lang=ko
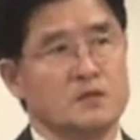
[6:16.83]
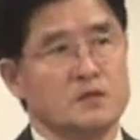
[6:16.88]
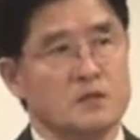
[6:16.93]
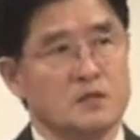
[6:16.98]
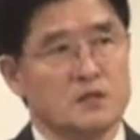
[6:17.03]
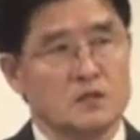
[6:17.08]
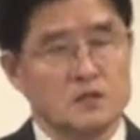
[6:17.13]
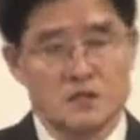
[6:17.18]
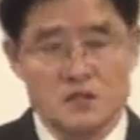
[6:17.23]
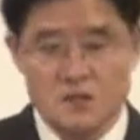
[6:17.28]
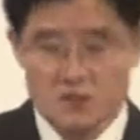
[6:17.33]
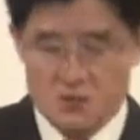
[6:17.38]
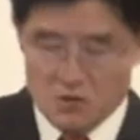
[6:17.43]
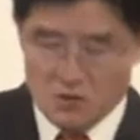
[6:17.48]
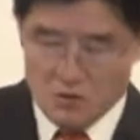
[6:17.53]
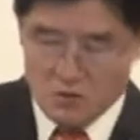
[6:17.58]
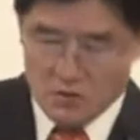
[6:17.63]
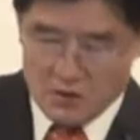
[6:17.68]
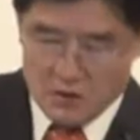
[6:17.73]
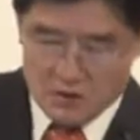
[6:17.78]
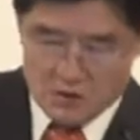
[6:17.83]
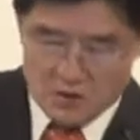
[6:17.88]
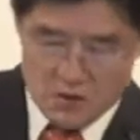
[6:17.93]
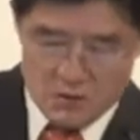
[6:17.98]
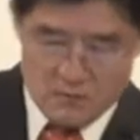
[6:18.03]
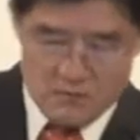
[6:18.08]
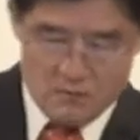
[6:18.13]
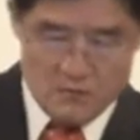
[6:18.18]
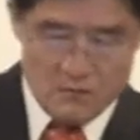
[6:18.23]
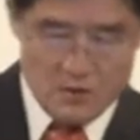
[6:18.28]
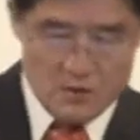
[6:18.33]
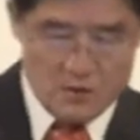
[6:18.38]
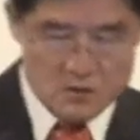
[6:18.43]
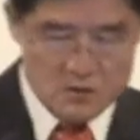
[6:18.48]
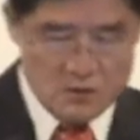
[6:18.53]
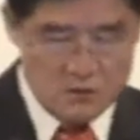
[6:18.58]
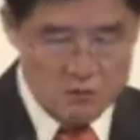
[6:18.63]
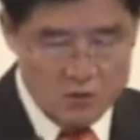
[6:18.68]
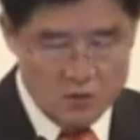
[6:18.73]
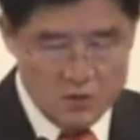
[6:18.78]
그러나 이 설교가 처음
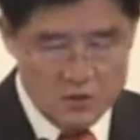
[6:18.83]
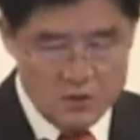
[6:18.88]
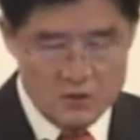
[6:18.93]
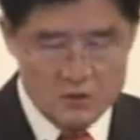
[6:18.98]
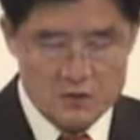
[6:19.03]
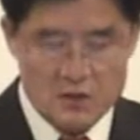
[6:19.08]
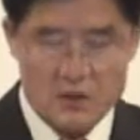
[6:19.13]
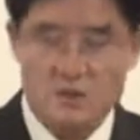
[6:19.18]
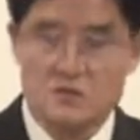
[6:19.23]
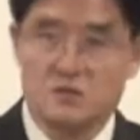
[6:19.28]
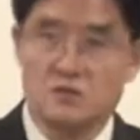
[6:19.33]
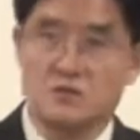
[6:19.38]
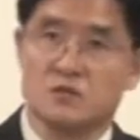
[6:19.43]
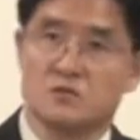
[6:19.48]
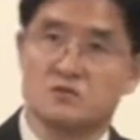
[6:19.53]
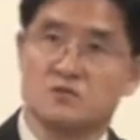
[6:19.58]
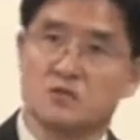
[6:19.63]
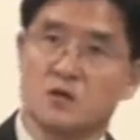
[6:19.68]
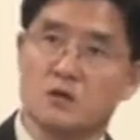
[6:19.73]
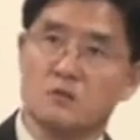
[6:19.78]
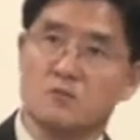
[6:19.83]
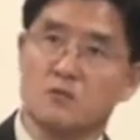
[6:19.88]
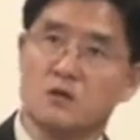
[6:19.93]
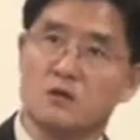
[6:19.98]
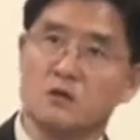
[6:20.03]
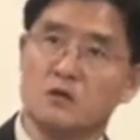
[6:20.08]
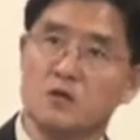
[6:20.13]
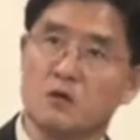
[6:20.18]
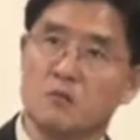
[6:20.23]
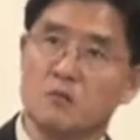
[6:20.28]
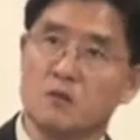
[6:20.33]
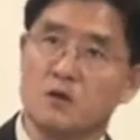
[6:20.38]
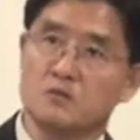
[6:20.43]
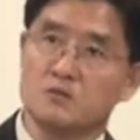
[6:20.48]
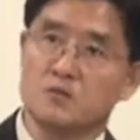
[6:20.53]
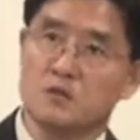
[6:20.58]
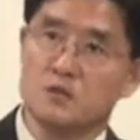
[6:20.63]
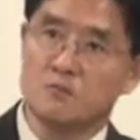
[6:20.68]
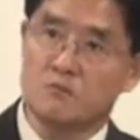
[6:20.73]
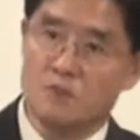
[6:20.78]
선포되던 당시에는 정말
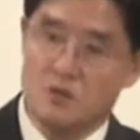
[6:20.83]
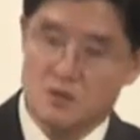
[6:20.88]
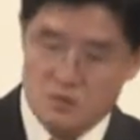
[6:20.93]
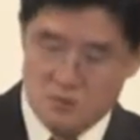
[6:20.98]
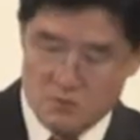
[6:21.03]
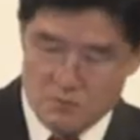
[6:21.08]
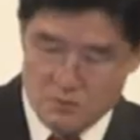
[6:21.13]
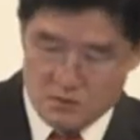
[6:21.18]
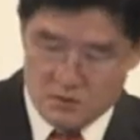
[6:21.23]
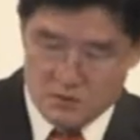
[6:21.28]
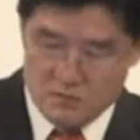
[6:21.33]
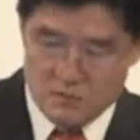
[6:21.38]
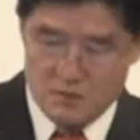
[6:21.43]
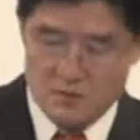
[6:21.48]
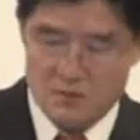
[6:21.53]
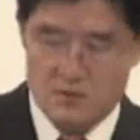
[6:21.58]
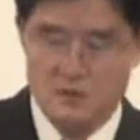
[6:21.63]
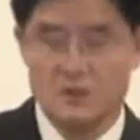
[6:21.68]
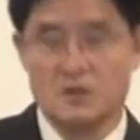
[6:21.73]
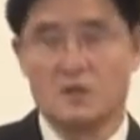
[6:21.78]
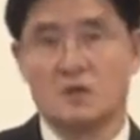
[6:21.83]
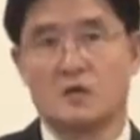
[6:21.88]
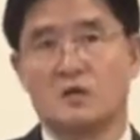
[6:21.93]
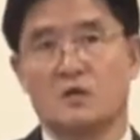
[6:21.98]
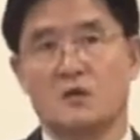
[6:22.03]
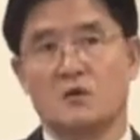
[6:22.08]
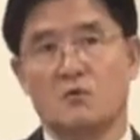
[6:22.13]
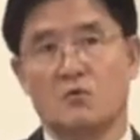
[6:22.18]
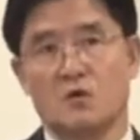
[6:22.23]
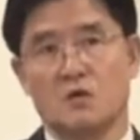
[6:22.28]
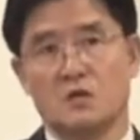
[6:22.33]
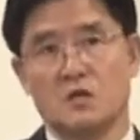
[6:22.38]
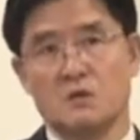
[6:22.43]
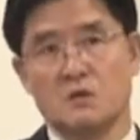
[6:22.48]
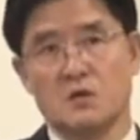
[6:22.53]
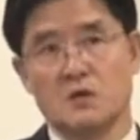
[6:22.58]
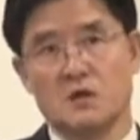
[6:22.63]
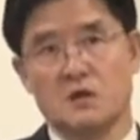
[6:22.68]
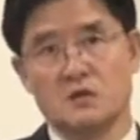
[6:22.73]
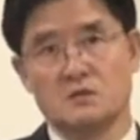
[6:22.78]
혁명적인 말씀이었습니다.
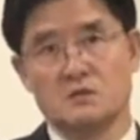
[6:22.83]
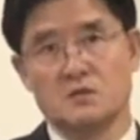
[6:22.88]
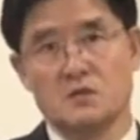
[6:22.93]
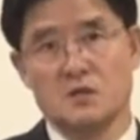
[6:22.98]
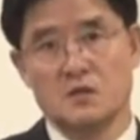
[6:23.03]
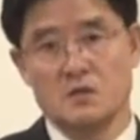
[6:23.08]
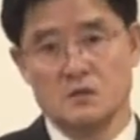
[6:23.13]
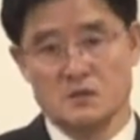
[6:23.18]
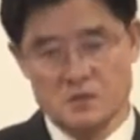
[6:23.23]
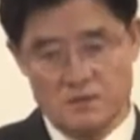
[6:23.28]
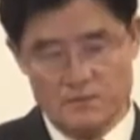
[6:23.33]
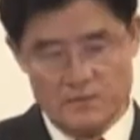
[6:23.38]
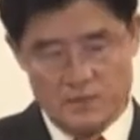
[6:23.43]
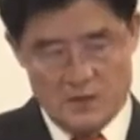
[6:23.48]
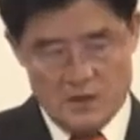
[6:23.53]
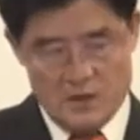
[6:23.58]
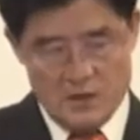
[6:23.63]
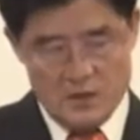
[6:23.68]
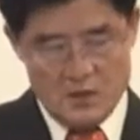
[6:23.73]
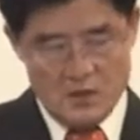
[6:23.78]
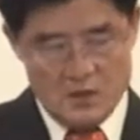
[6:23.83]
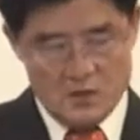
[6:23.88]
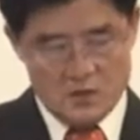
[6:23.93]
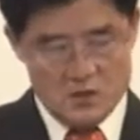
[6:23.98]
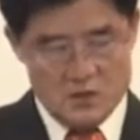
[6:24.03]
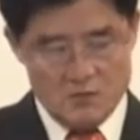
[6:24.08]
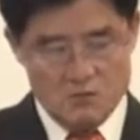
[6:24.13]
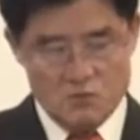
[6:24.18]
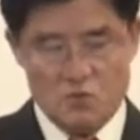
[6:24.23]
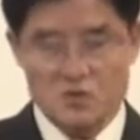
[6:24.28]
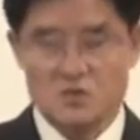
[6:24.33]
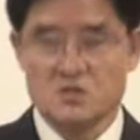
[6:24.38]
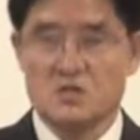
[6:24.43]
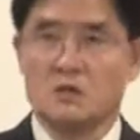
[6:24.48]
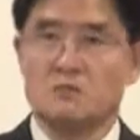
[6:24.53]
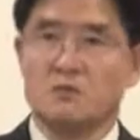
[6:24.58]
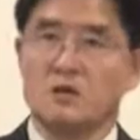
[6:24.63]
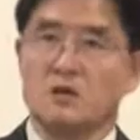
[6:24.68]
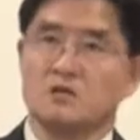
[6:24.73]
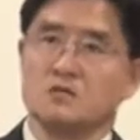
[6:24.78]
왜냐하면 헬라 세계는 신분의
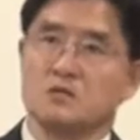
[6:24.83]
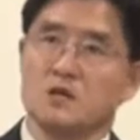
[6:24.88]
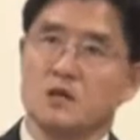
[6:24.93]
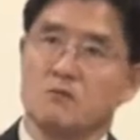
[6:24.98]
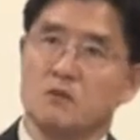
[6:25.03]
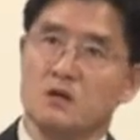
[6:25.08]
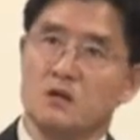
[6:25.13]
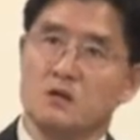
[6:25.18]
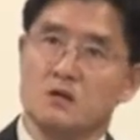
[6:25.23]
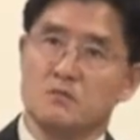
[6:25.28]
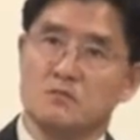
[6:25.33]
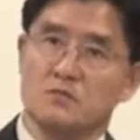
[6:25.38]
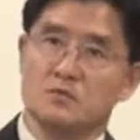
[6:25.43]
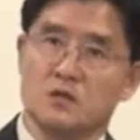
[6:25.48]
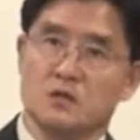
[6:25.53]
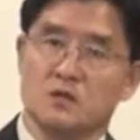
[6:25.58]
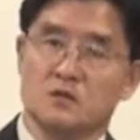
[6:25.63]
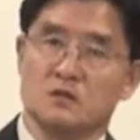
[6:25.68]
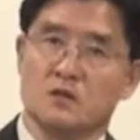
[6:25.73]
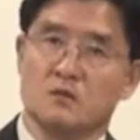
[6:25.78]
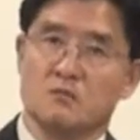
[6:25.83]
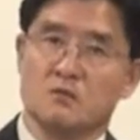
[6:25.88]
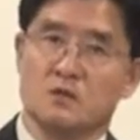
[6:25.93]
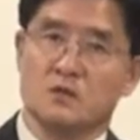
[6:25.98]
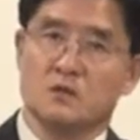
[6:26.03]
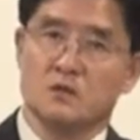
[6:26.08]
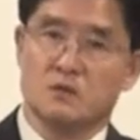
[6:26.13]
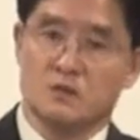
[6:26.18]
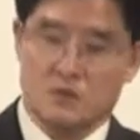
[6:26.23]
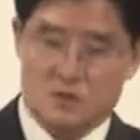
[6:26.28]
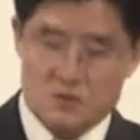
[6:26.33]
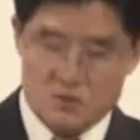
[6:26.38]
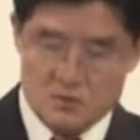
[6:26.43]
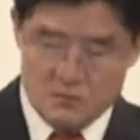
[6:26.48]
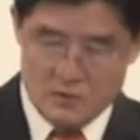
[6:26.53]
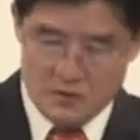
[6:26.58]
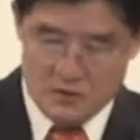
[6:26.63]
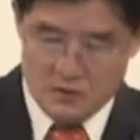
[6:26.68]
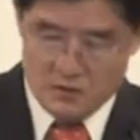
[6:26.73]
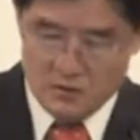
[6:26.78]
장벽이 정말 엄격했기 때문에
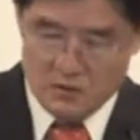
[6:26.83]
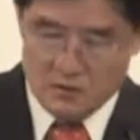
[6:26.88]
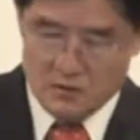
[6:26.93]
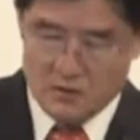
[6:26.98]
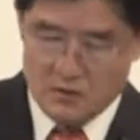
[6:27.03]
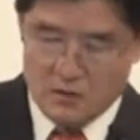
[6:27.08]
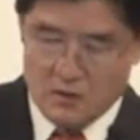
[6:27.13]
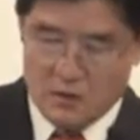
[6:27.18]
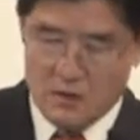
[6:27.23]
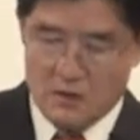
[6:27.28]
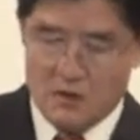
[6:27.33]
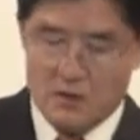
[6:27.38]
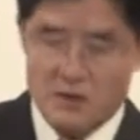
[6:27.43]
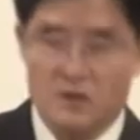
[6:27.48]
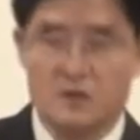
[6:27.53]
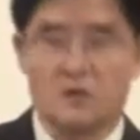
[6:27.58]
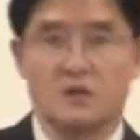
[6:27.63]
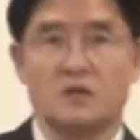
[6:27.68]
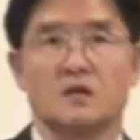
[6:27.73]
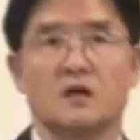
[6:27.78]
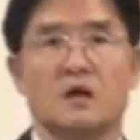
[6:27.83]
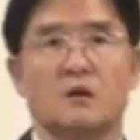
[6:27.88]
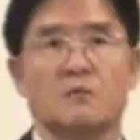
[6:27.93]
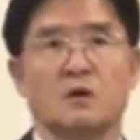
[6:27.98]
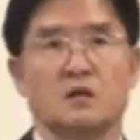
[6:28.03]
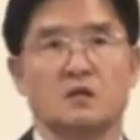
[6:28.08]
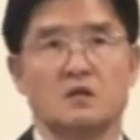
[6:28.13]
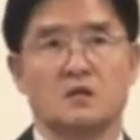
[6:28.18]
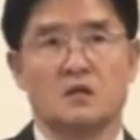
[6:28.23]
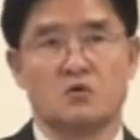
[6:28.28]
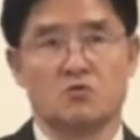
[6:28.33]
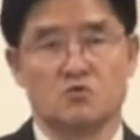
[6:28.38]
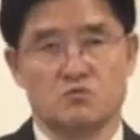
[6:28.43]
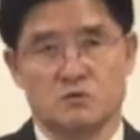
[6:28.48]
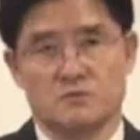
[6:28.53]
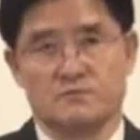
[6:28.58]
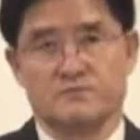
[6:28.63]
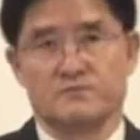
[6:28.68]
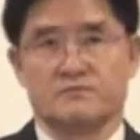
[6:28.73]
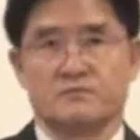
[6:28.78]
그렇습니다. 헬라인과 야만인의
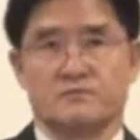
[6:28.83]
구분,